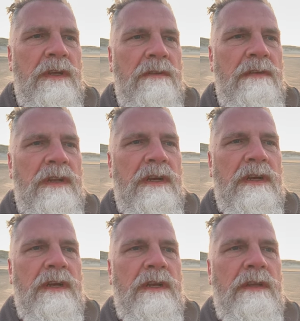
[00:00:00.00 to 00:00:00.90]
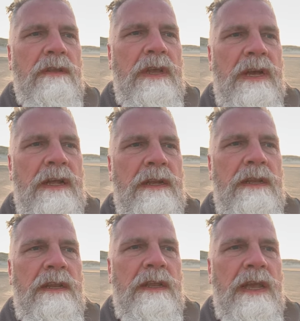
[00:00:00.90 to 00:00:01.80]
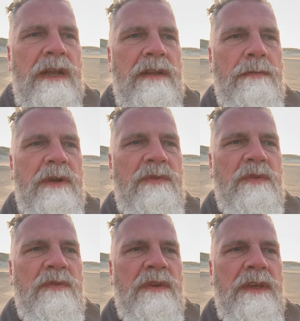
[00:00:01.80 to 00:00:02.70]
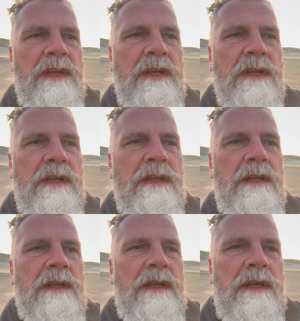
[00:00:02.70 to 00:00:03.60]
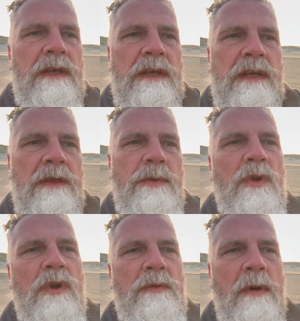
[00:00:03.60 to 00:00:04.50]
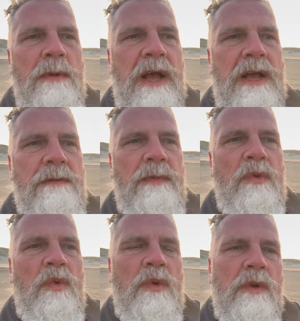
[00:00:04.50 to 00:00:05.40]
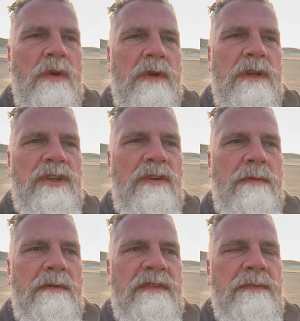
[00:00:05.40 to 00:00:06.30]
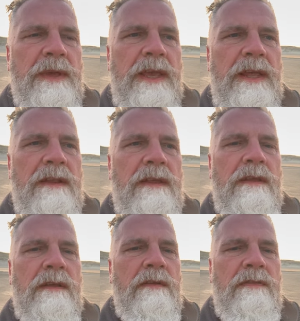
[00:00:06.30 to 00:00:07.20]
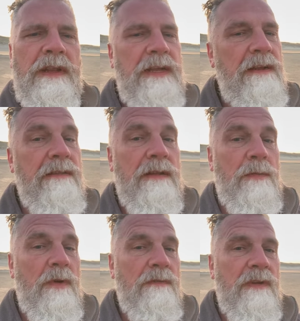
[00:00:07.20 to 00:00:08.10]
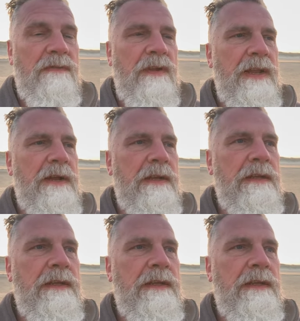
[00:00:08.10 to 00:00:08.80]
wieder ja, die Kerntemperatur zu kriegen. Ich bin heute mal bei 8 Minuten und dann schauen wir mal, wie es mir geht. Und vielleicht kann ich es dann morgen wieder verlängern.